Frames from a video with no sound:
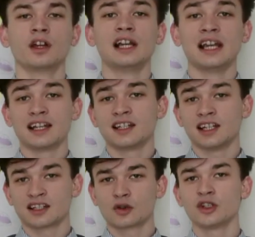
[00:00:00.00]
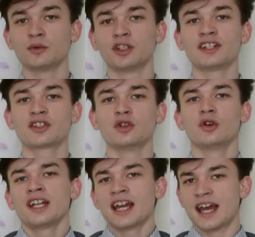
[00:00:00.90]
La, la seconda
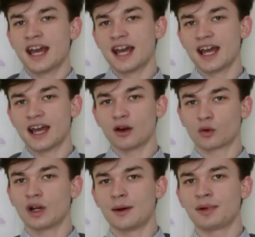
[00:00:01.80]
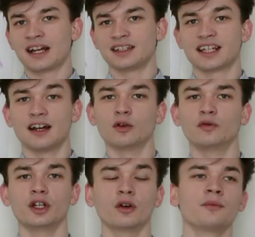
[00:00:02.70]
motivazione è quella pratica,
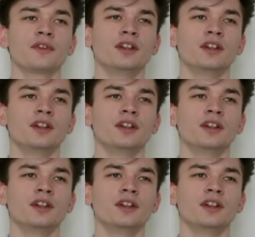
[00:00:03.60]
ovvero